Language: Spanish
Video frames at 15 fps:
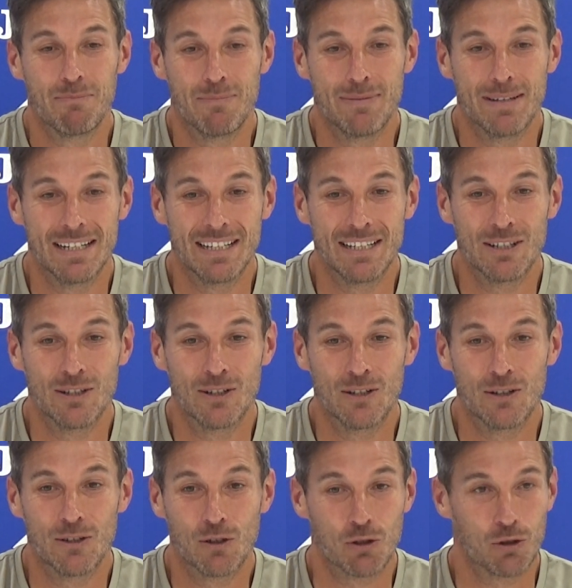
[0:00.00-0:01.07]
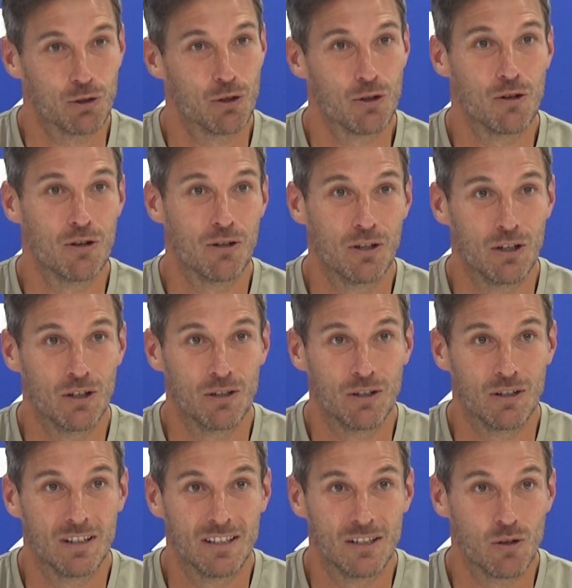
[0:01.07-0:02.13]
pero nosotros lo,
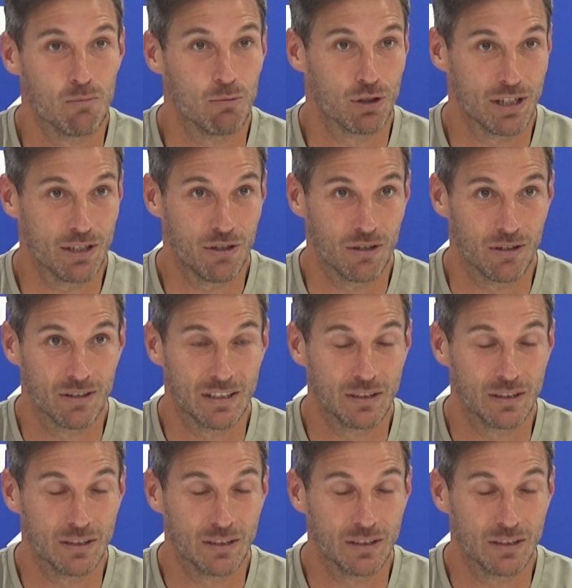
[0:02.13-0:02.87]
hemos hecho.